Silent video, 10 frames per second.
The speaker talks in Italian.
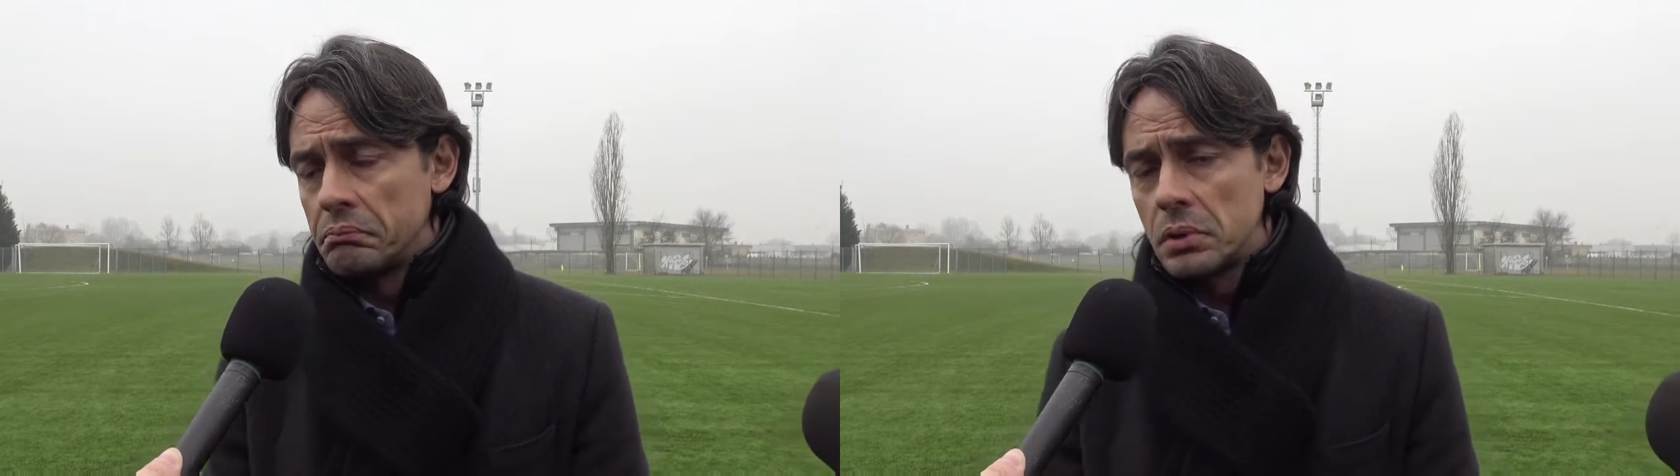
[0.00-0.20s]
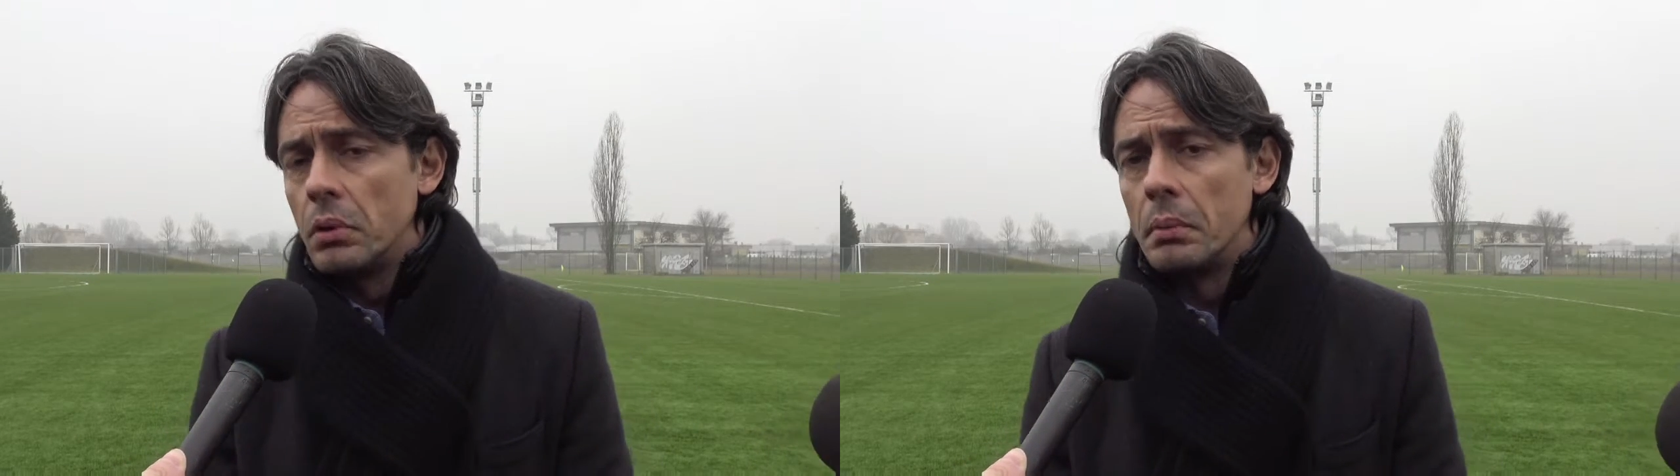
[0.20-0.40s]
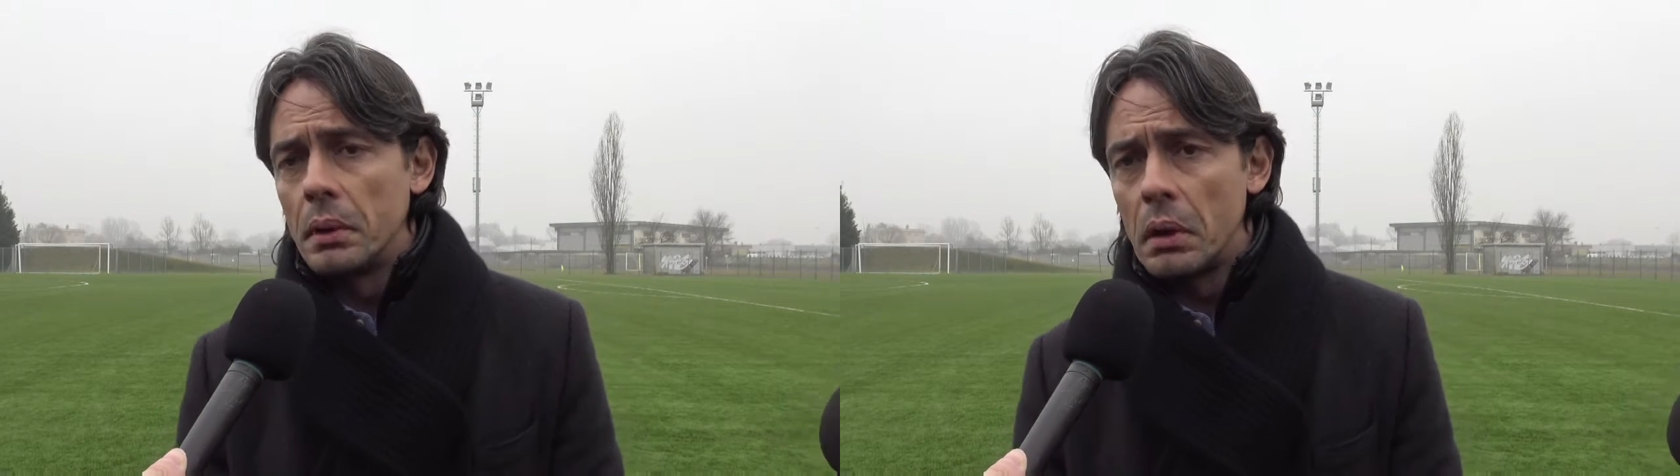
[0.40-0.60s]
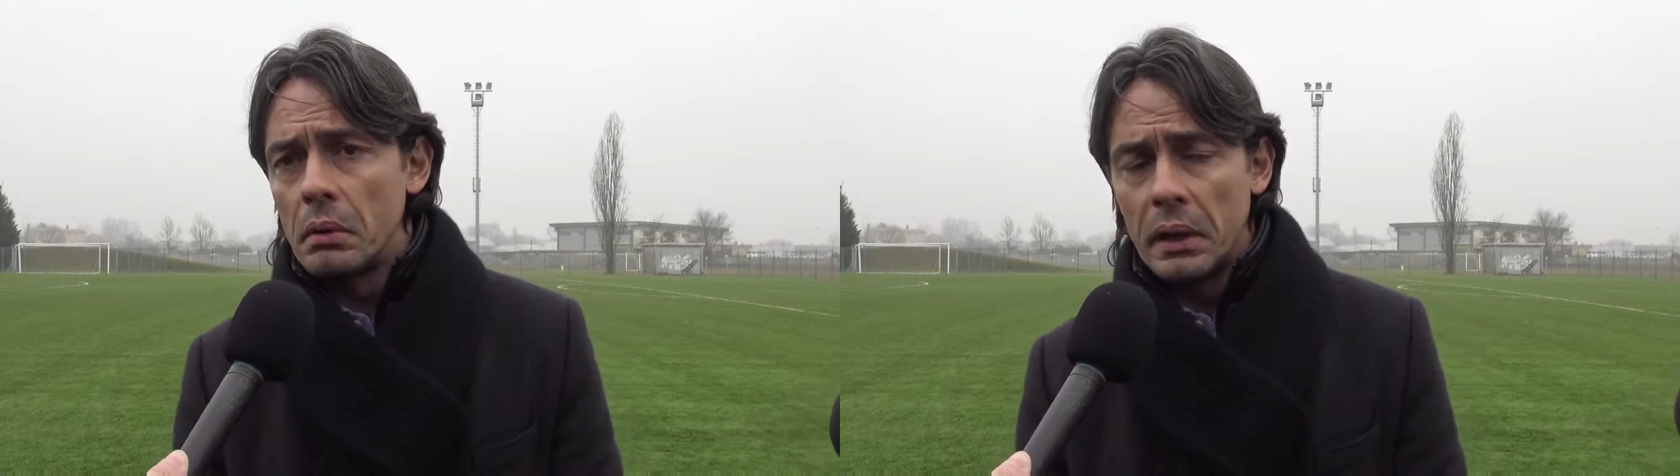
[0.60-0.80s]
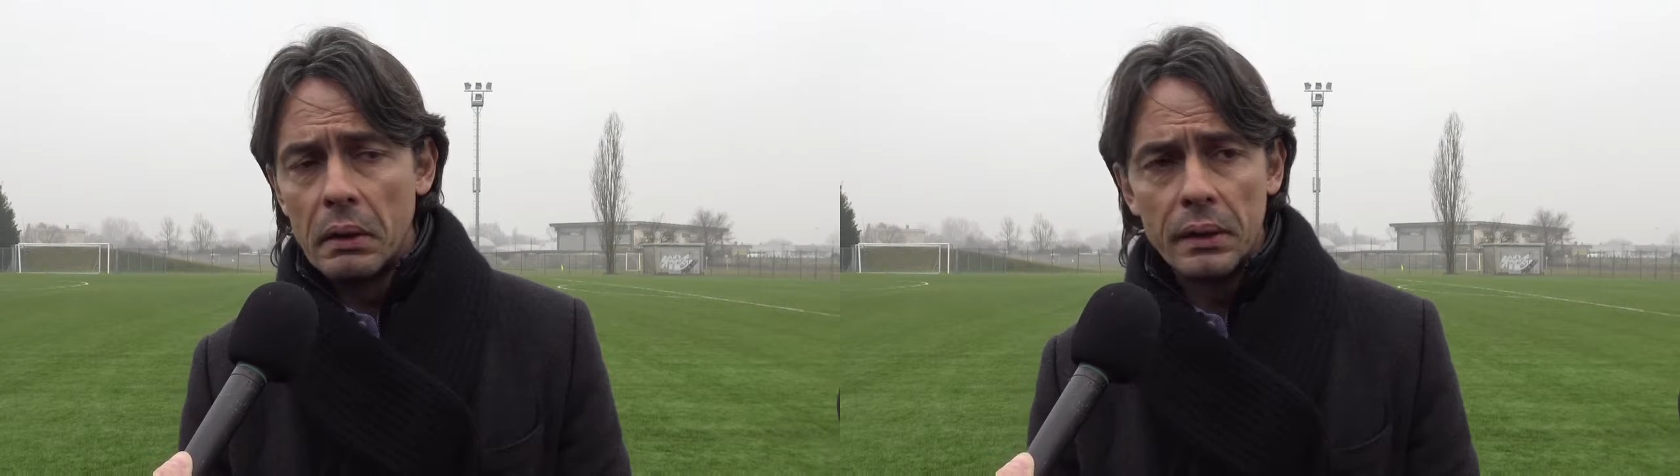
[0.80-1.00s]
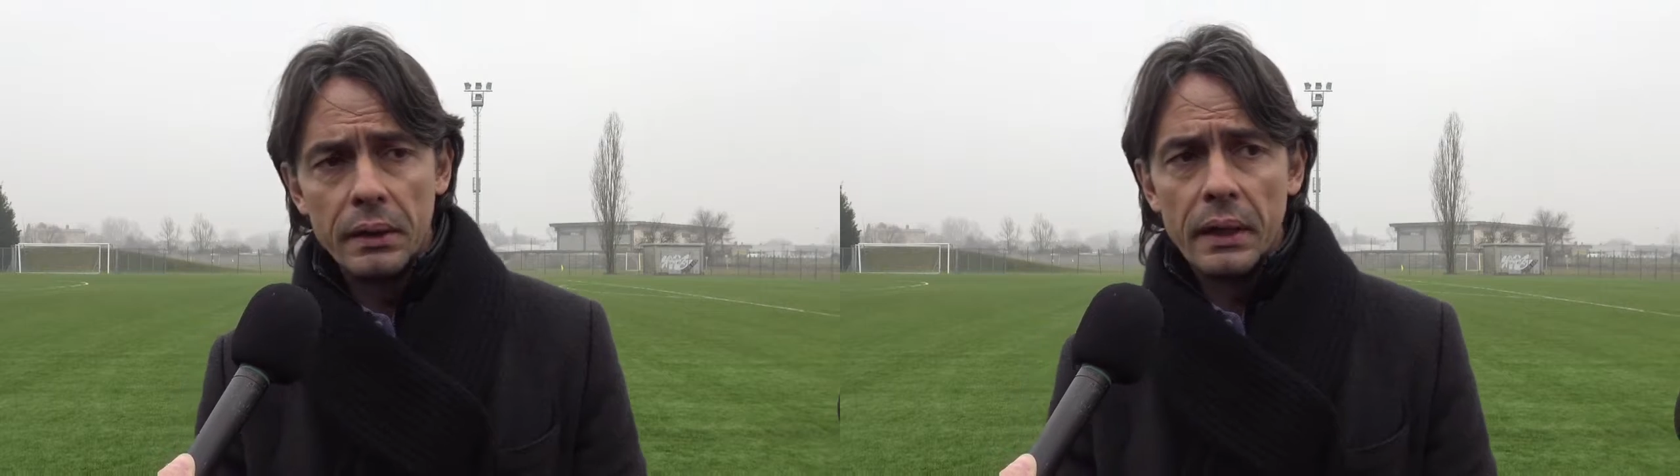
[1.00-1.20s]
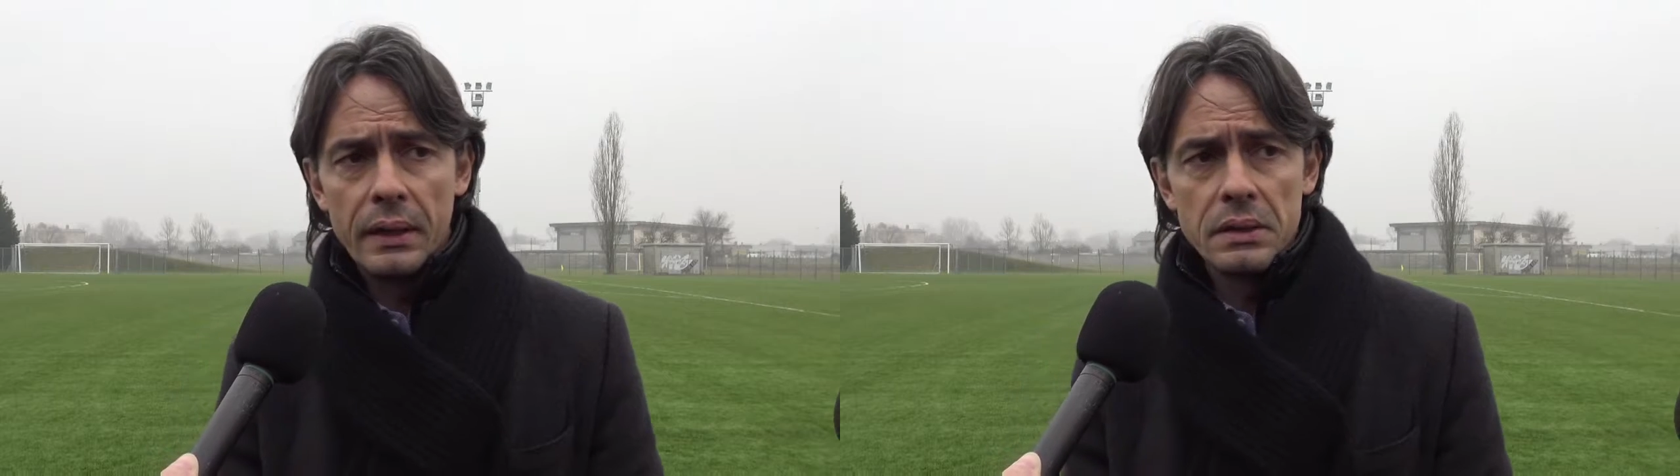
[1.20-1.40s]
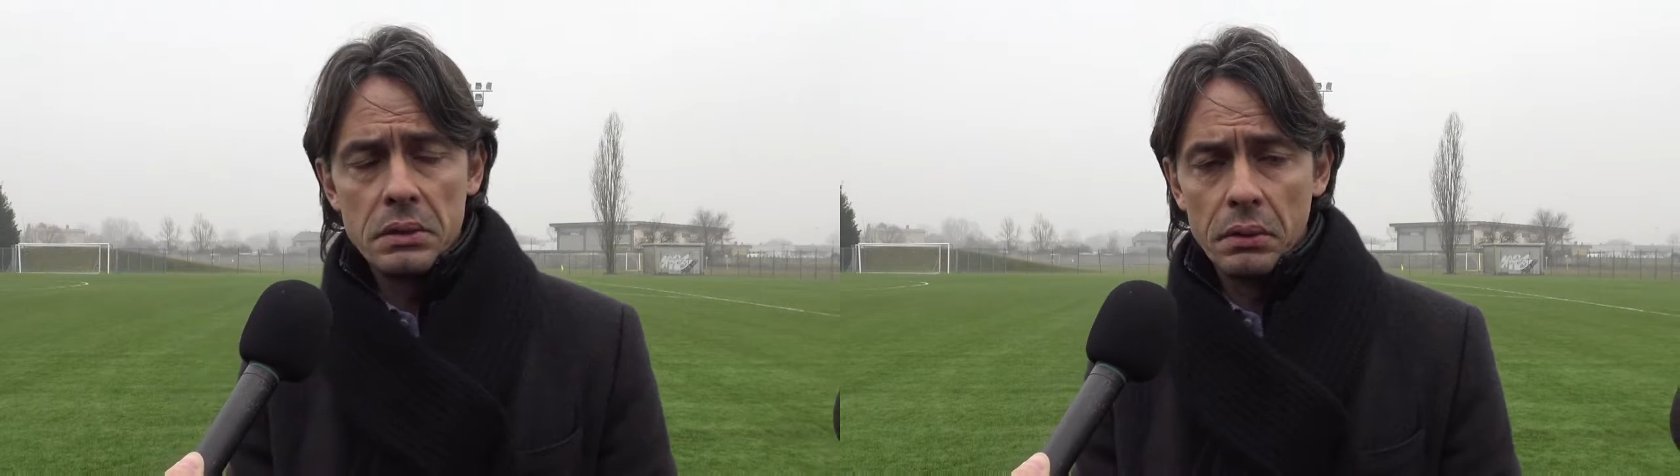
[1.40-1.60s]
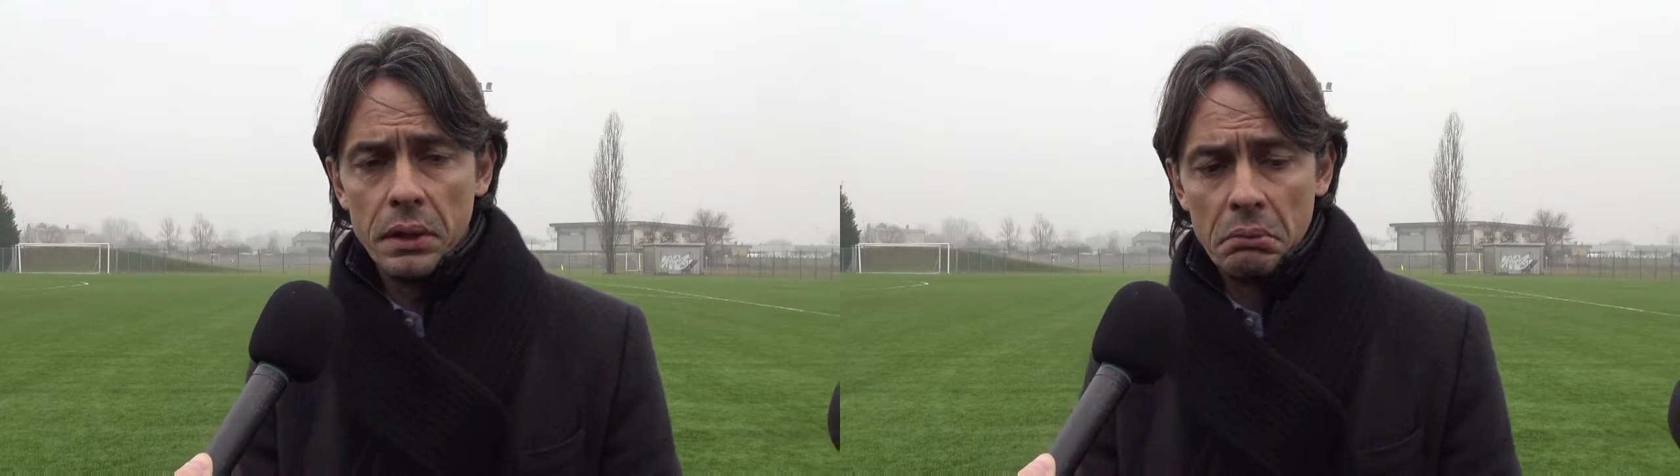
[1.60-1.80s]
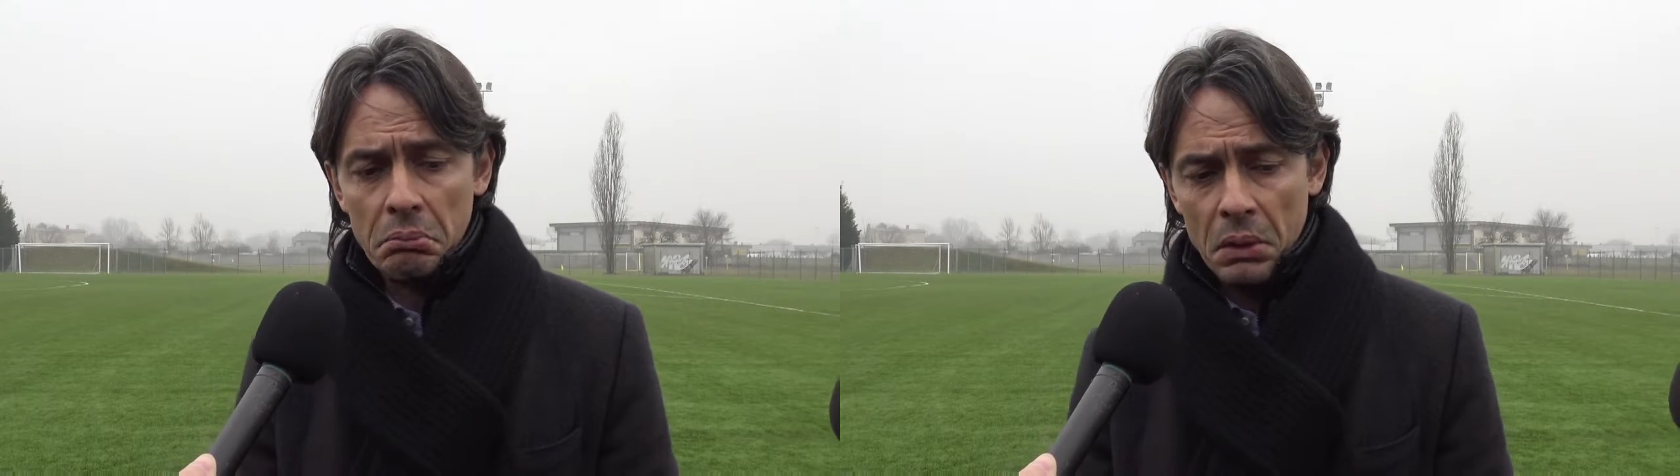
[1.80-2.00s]
Insomma, per quel che riguarda le
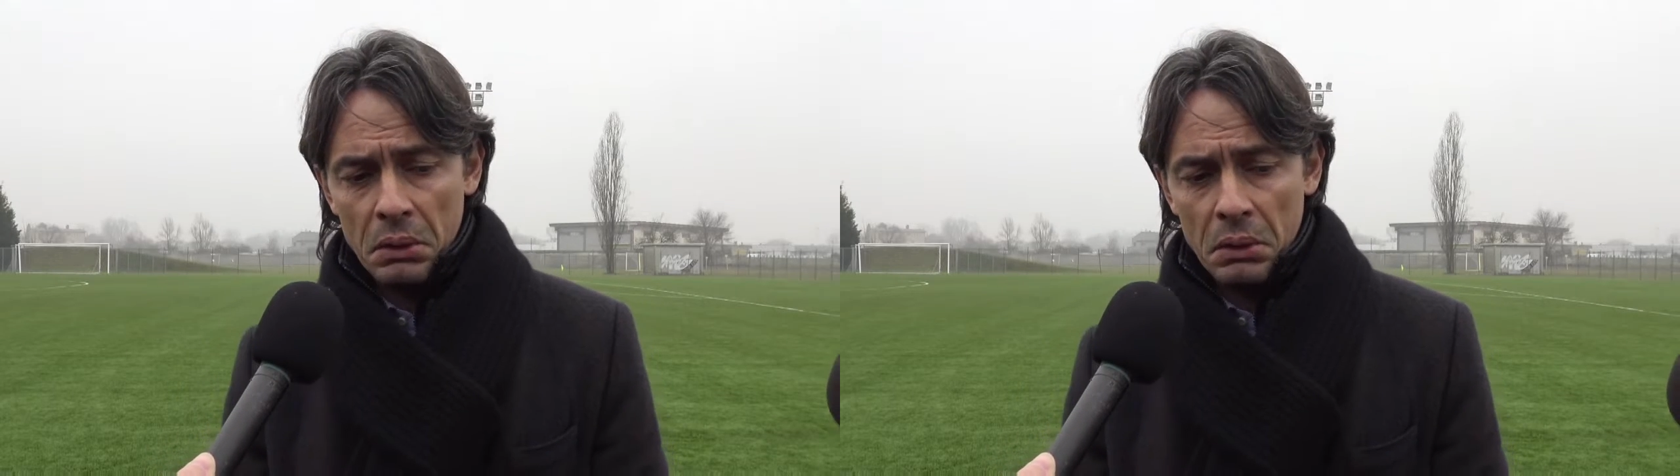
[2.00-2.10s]
dichiarazioni,